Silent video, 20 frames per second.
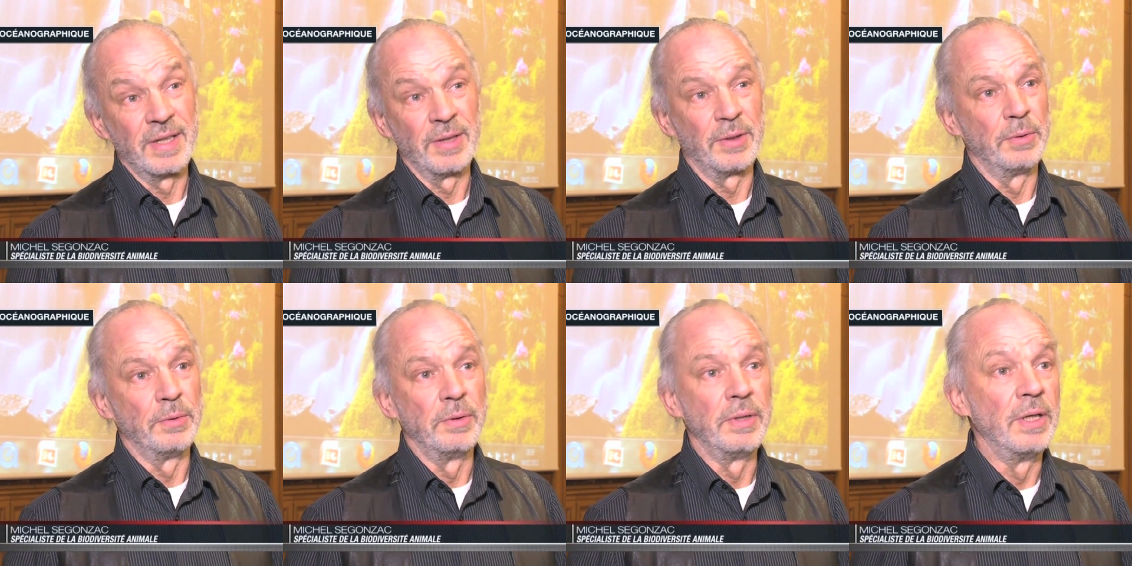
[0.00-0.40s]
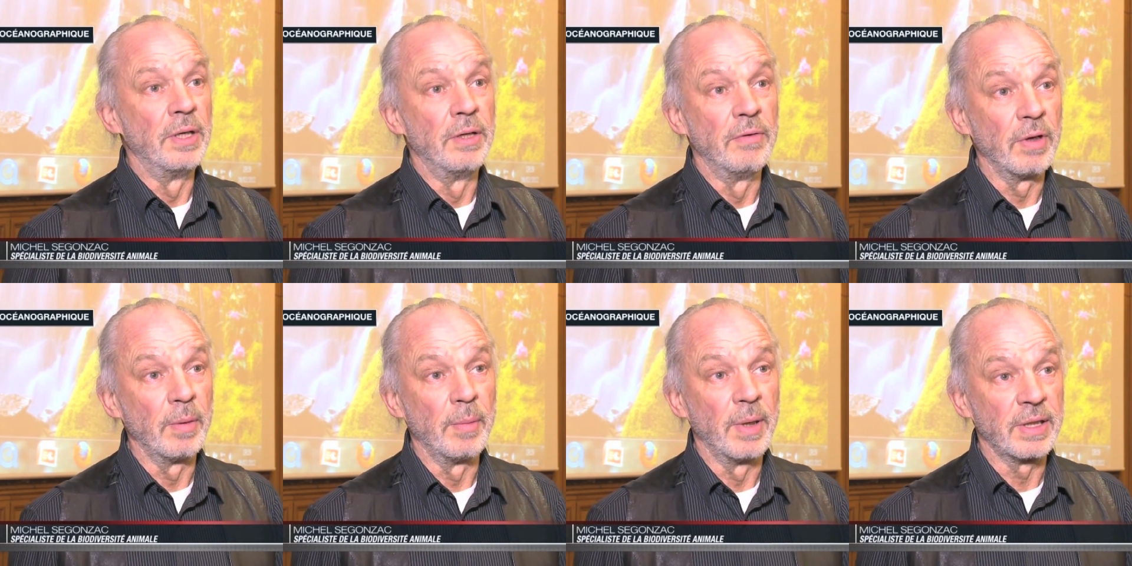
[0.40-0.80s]
qui est une île
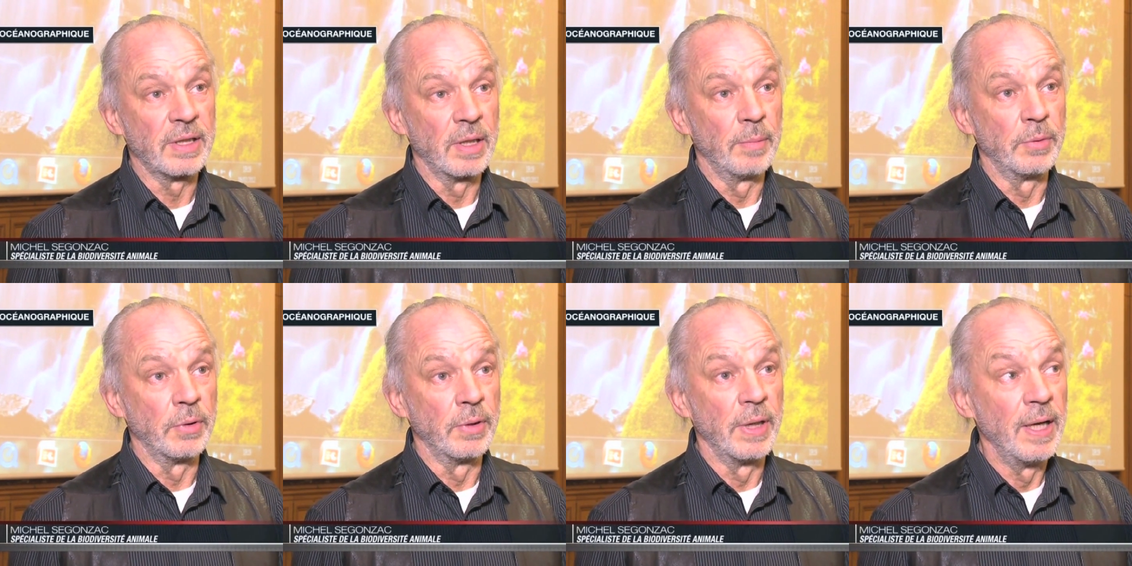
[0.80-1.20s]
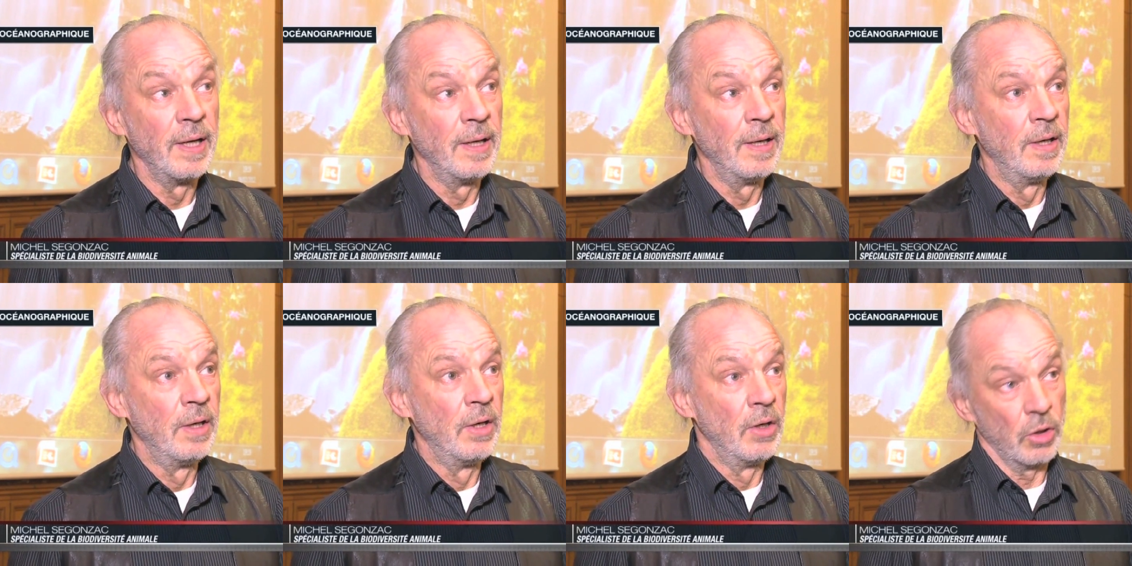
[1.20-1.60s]
vraiment
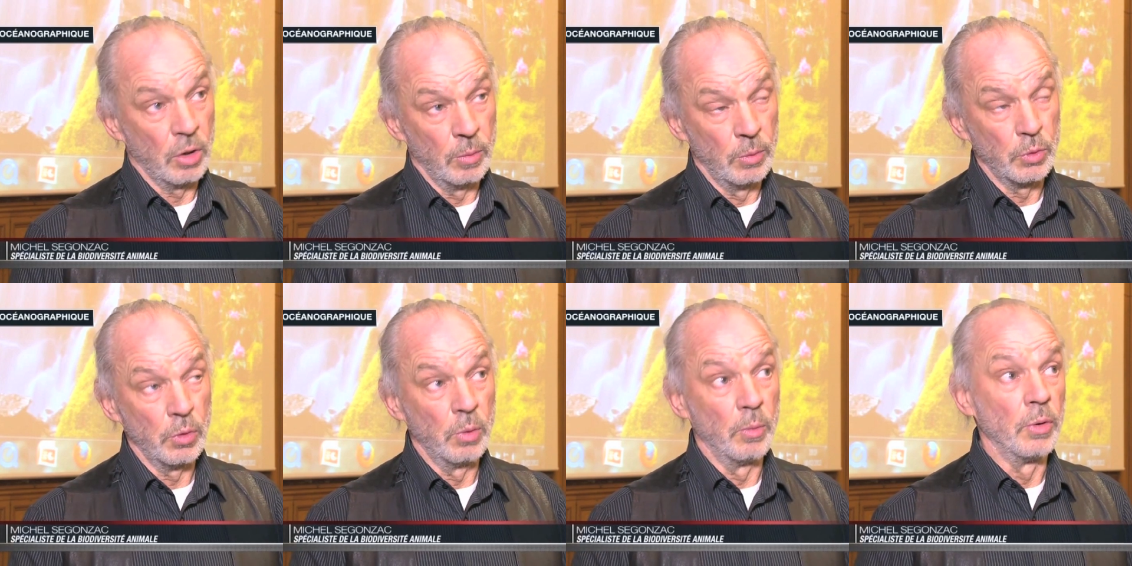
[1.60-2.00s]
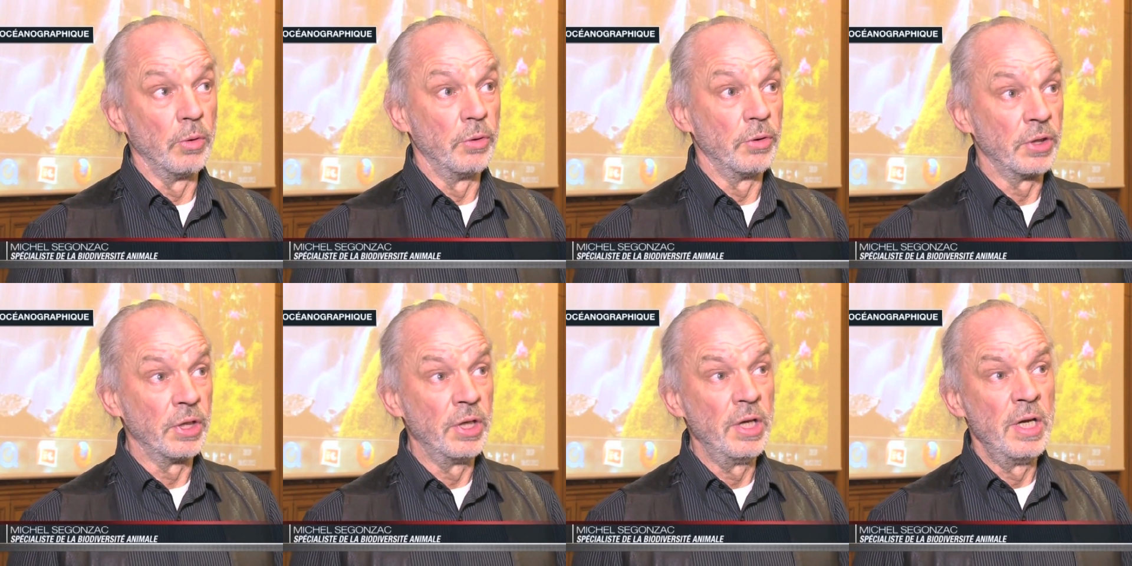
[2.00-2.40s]
exceptionnelle, comme tout le monde
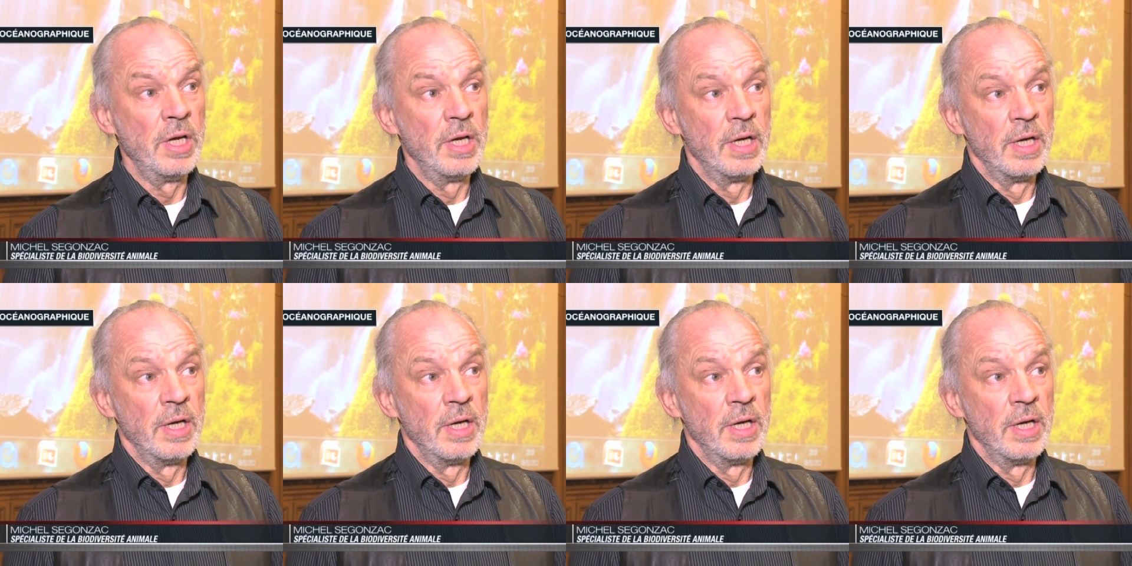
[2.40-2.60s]
le sait.